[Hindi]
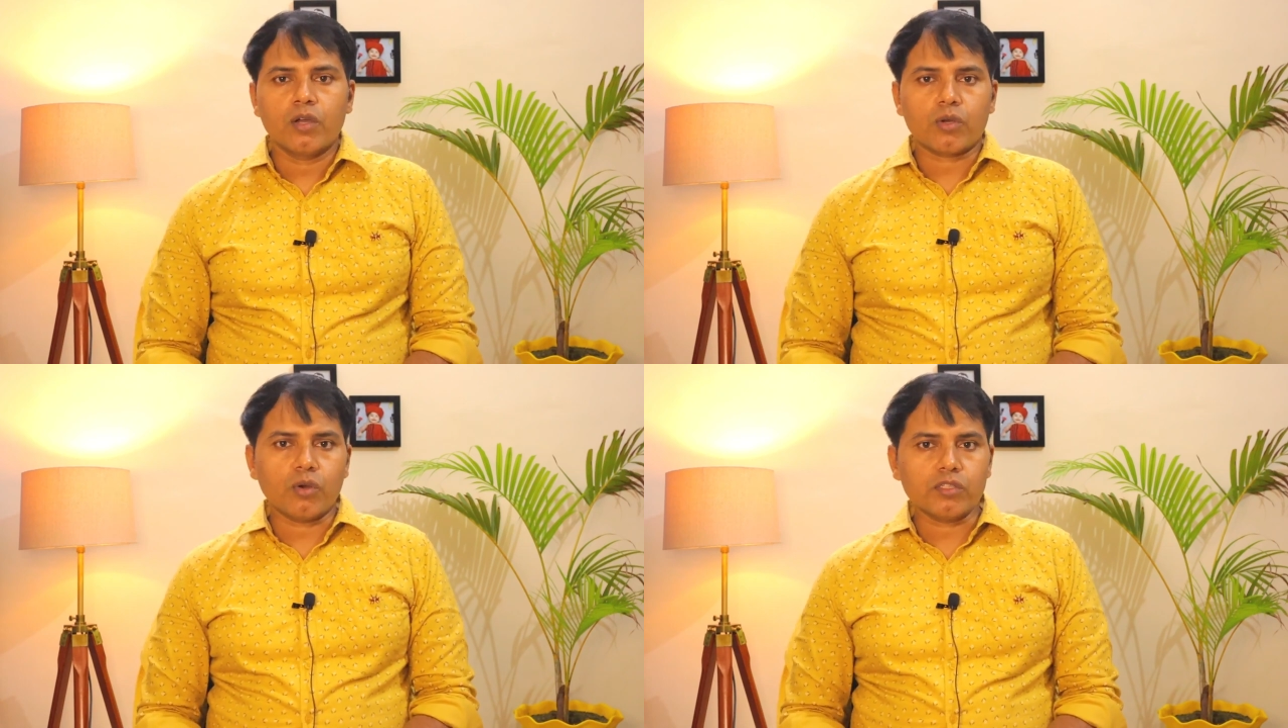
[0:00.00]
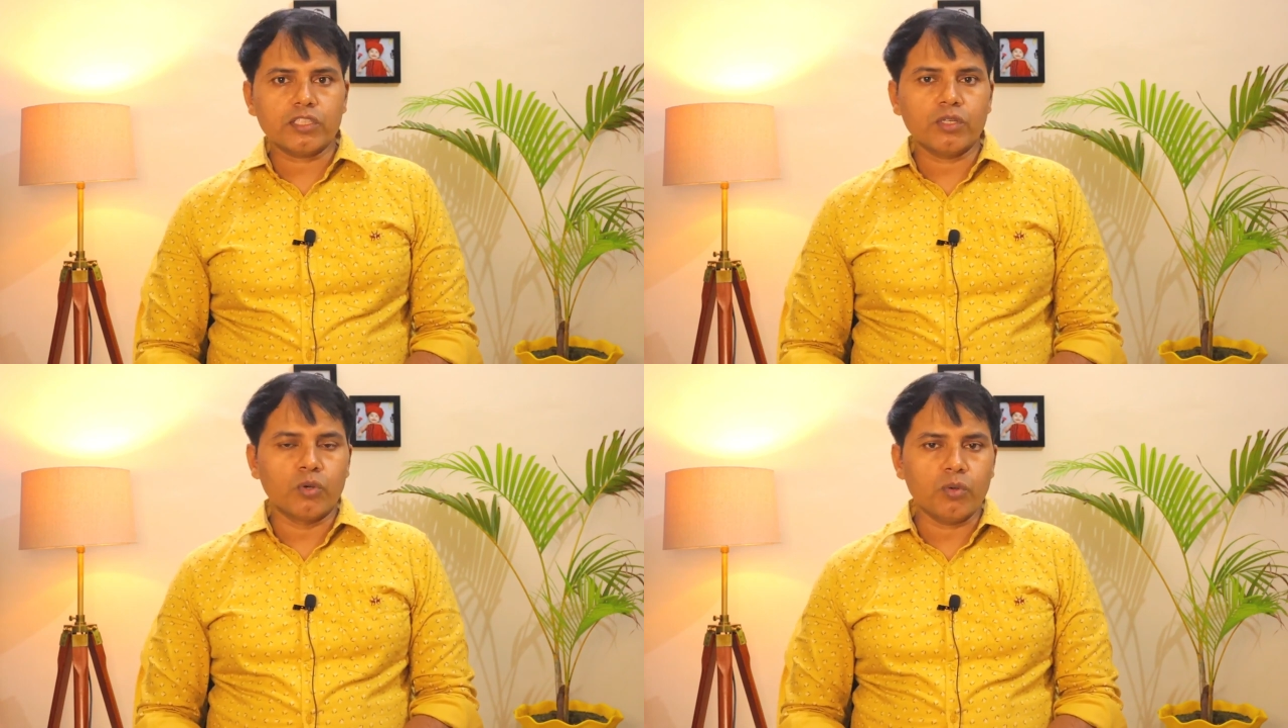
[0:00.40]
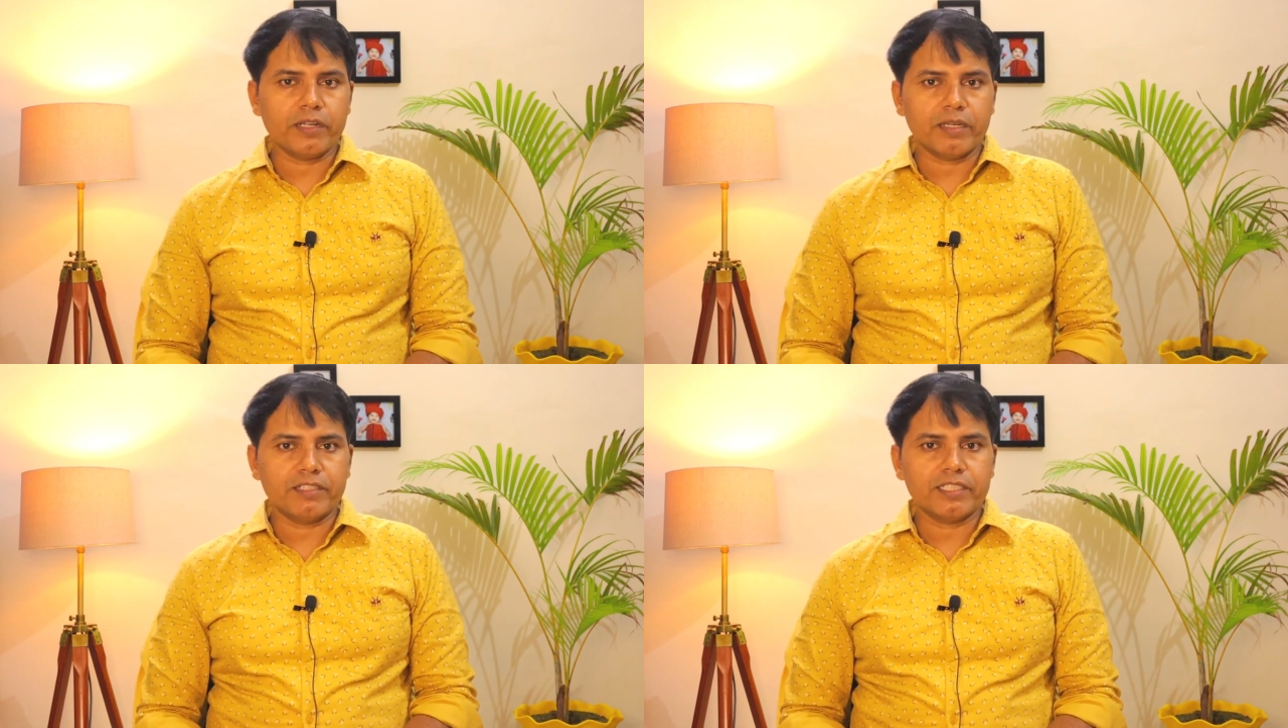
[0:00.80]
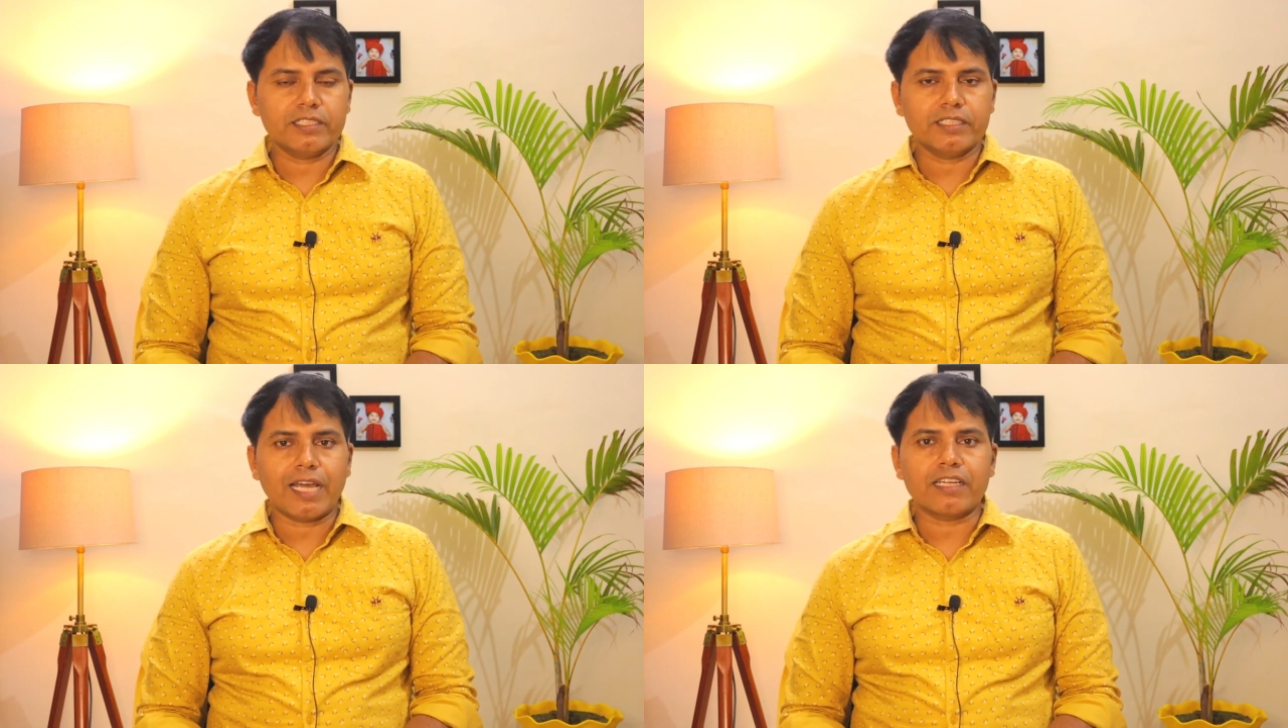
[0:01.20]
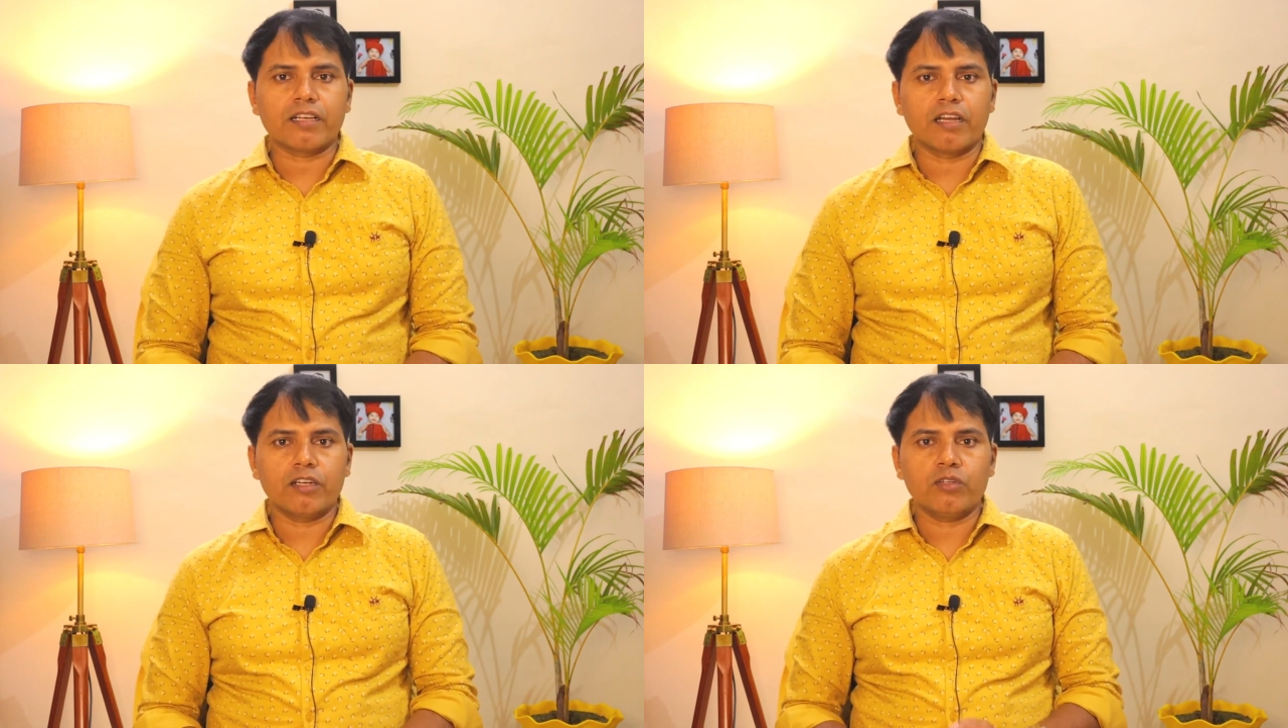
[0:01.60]
कौन सी होम रेमेडीज यानी
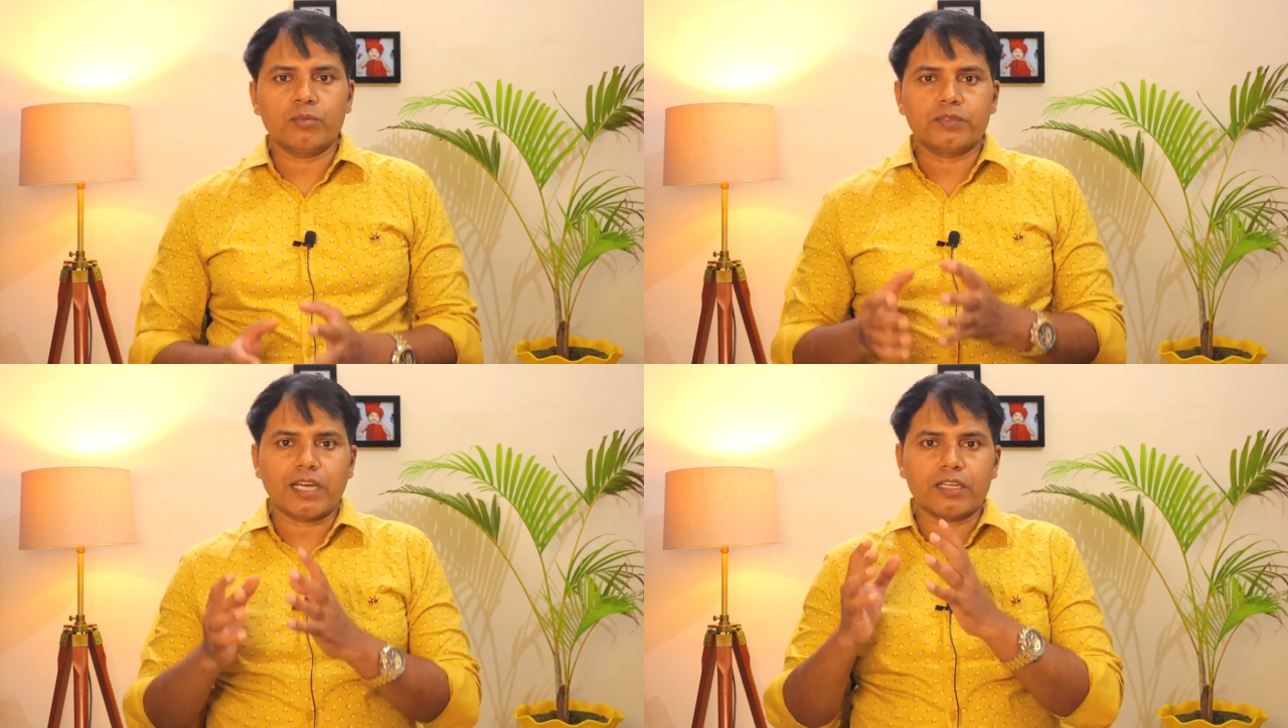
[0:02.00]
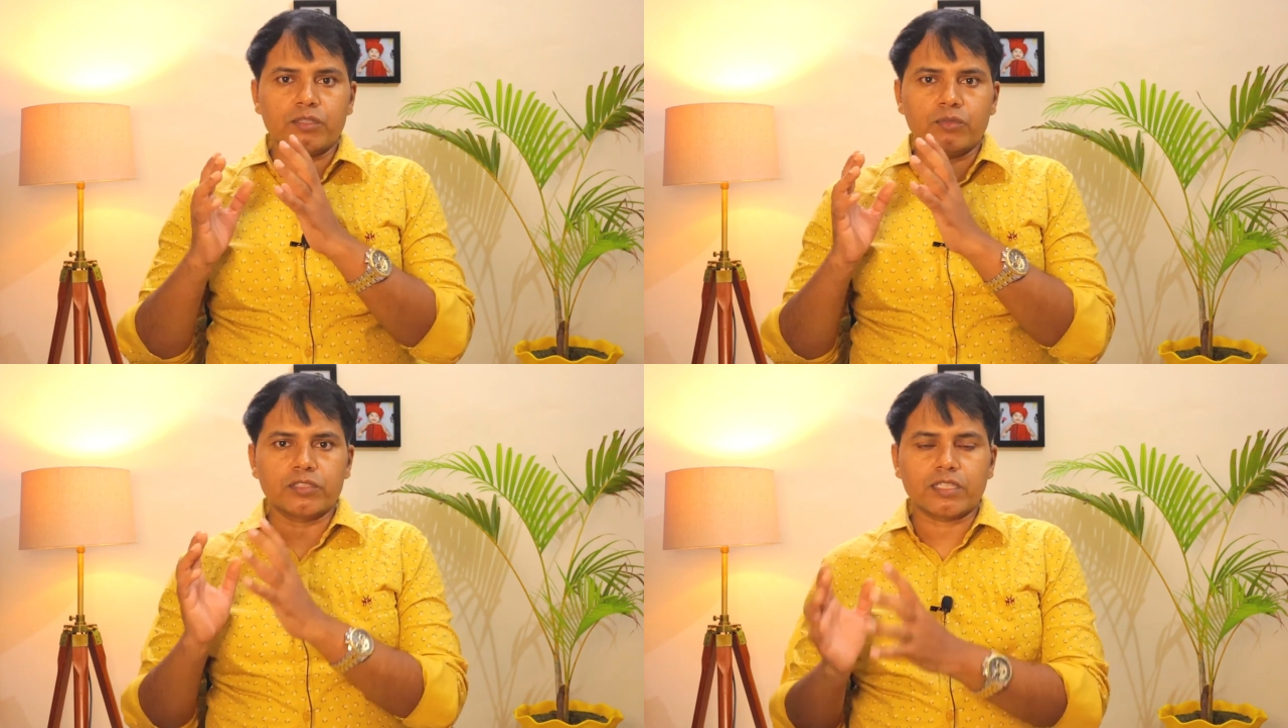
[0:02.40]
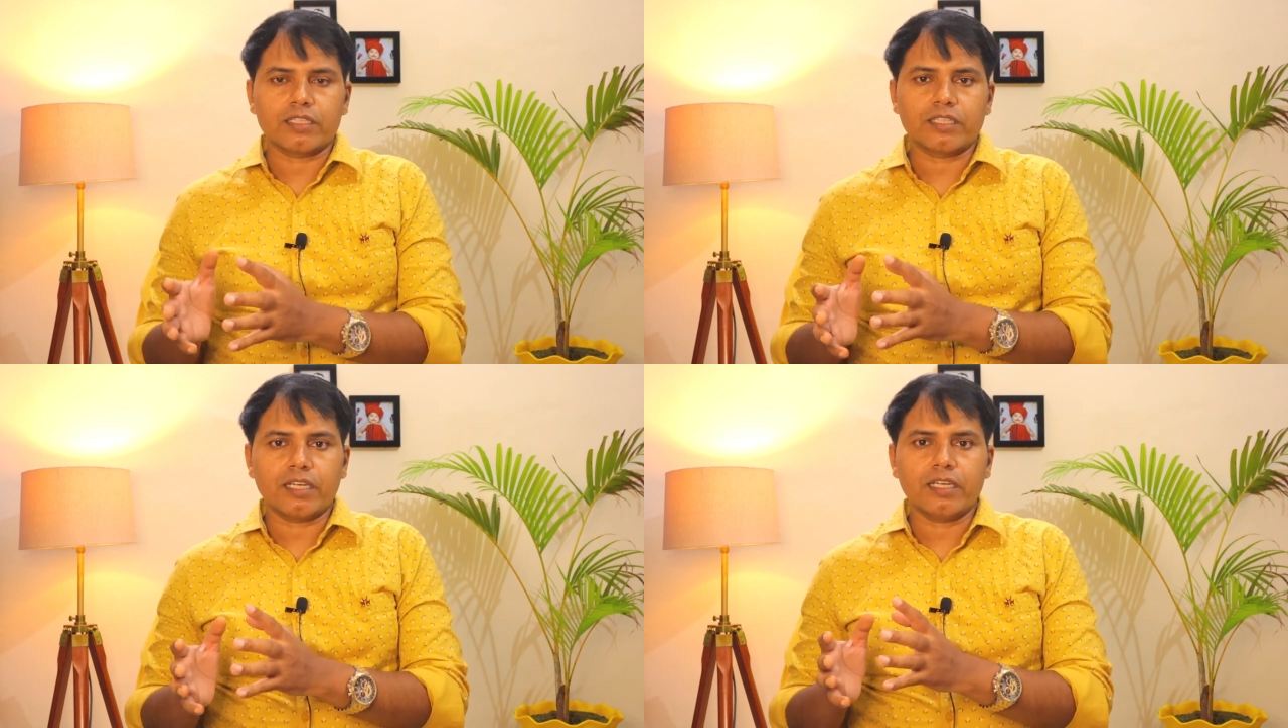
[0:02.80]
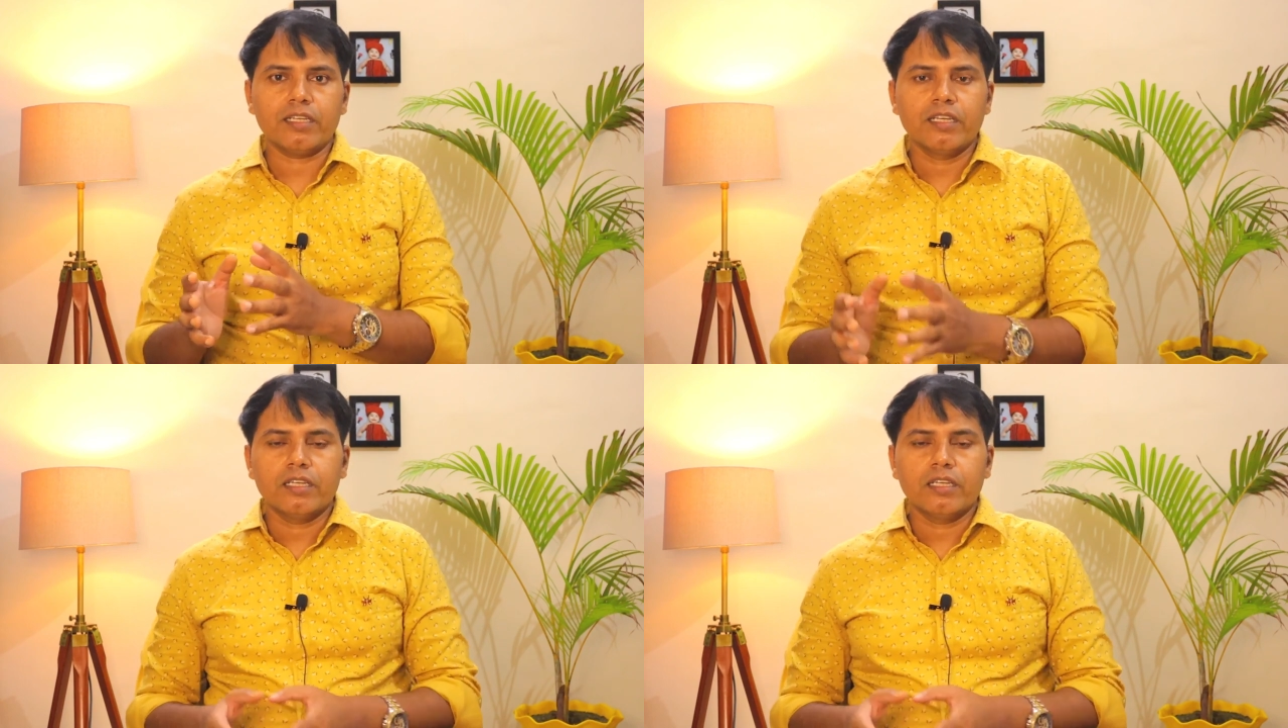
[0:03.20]
घरेलू उपचार यूज करते हैं